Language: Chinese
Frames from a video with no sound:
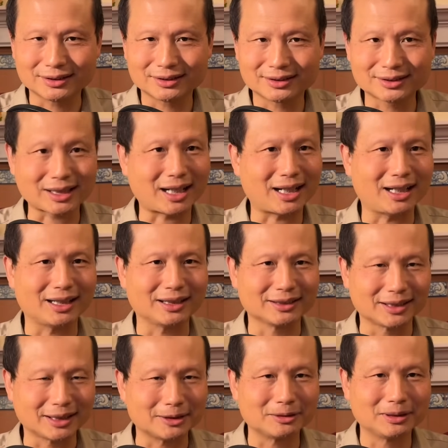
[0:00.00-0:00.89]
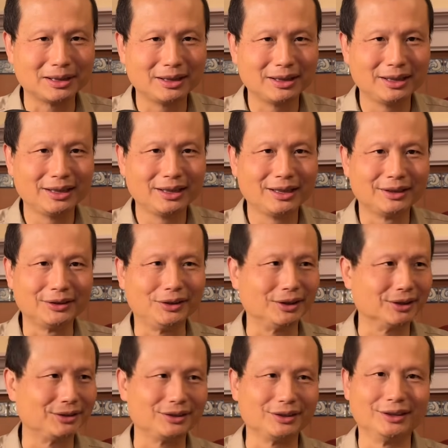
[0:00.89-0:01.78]
炸的。”
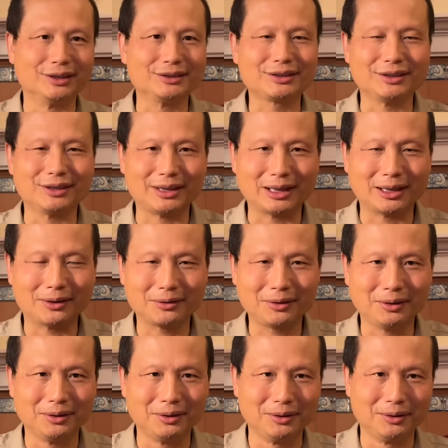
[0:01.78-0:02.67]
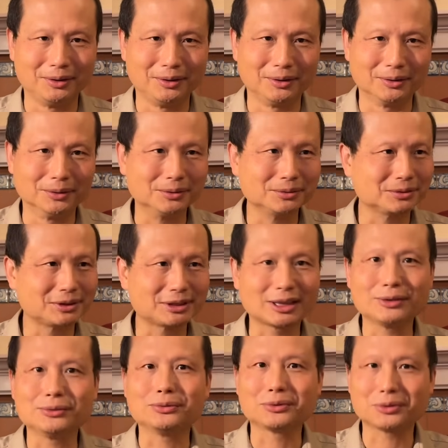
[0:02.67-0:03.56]
列举的几条理由
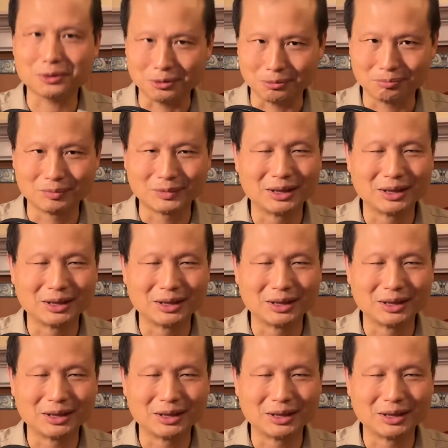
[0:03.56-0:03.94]
证据，